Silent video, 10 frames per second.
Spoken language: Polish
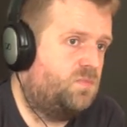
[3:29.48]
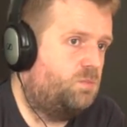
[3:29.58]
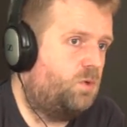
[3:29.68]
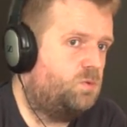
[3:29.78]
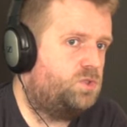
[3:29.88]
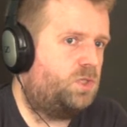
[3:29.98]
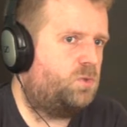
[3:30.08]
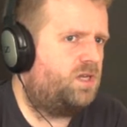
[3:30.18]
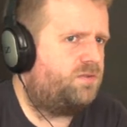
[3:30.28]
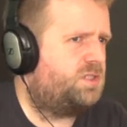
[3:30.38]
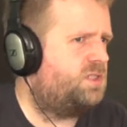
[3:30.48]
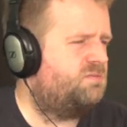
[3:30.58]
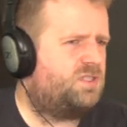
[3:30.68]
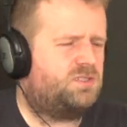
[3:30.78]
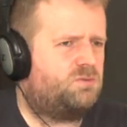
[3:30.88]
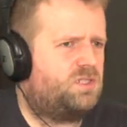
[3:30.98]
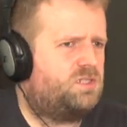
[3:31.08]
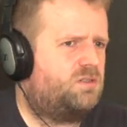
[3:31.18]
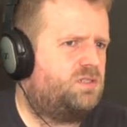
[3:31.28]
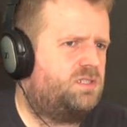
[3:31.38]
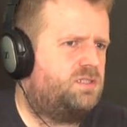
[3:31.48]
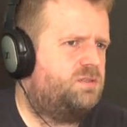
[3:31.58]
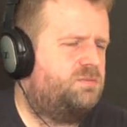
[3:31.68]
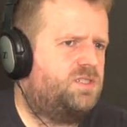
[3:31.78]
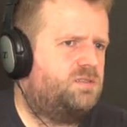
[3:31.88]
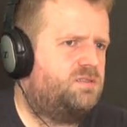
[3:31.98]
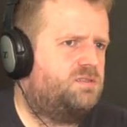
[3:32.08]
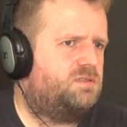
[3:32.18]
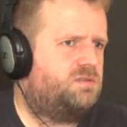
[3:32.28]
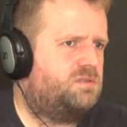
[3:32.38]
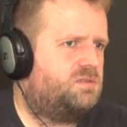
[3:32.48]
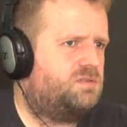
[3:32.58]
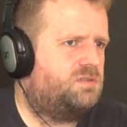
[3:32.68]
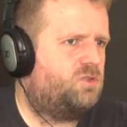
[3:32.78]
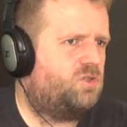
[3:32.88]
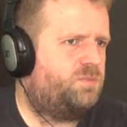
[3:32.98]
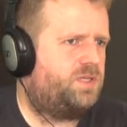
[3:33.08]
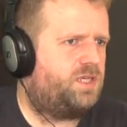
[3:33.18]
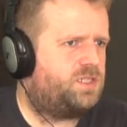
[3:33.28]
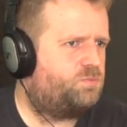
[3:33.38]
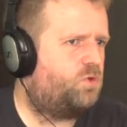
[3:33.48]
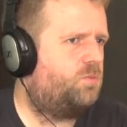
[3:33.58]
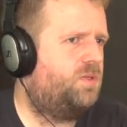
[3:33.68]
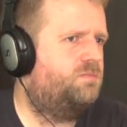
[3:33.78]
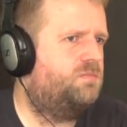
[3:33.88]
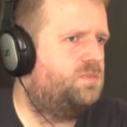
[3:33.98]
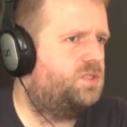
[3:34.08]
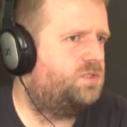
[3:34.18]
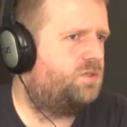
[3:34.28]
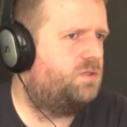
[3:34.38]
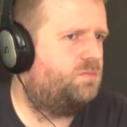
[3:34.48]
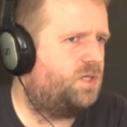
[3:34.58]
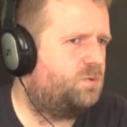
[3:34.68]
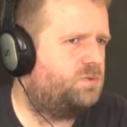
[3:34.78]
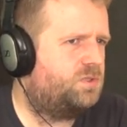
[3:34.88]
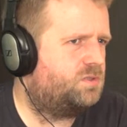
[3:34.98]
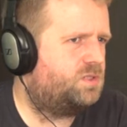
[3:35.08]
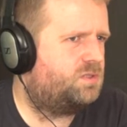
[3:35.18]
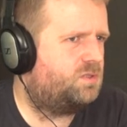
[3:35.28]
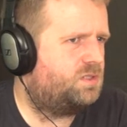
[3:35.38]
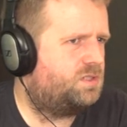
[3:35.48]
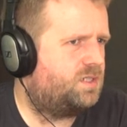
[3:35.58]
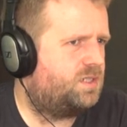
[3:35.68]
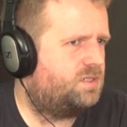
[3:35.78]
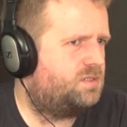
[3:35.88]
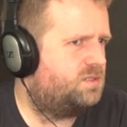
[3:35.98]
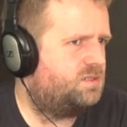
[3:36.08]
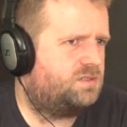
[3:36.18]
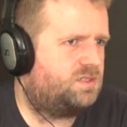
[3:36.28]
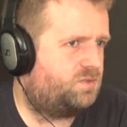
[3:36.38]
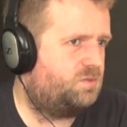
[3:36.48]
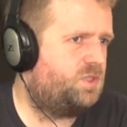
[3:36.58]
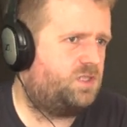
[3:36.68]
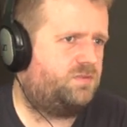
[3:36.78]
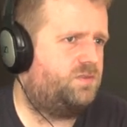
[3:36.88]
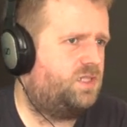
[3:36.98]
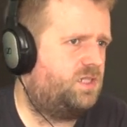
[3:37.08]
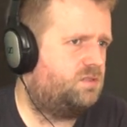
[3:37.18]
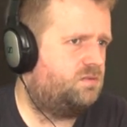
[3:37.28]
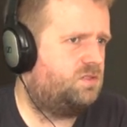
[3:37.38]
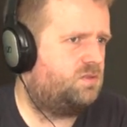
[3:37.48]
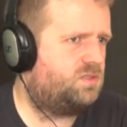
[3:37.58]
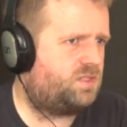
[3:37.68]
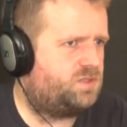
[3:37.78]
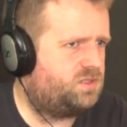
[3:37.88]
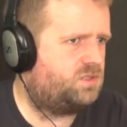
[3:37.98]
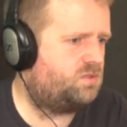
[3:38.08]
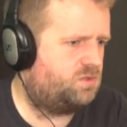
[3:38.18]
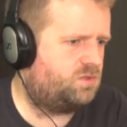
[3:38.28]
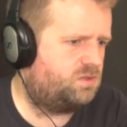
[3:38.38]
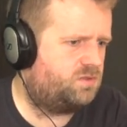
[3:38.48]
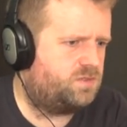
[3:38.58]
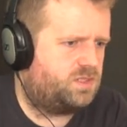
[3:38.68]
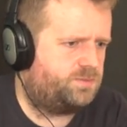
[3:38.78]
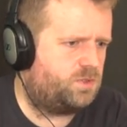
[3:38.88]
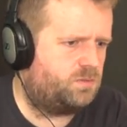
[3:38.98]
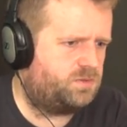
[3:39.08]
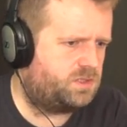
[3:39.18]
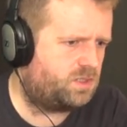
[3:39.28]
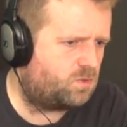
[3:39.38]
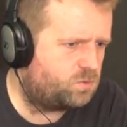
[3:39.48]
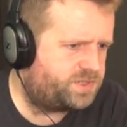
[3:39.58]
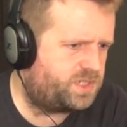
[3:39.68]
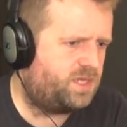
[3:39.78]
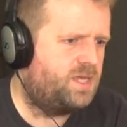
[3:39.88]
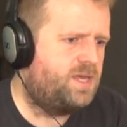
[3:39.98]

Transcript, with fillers: połączeniu. Ale wiecie, wiecie z drugiej strony... Y, y, to chyba nie jest problem ze strony banku, tylko ze strony, y, zawsze mi się tak wydaje, to, że to zawsze ze strony rządowej jest problem, że ta korupcja